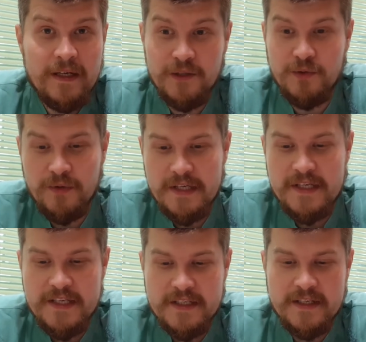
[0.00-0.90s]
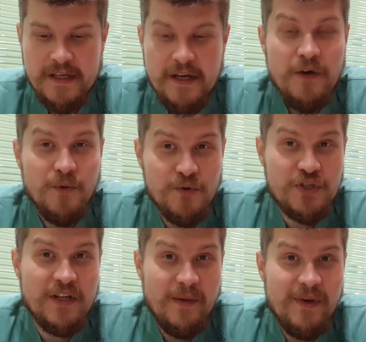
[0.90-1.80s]
который есть у
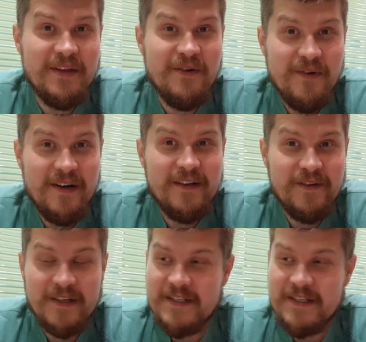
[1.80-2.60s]
штаба Навального.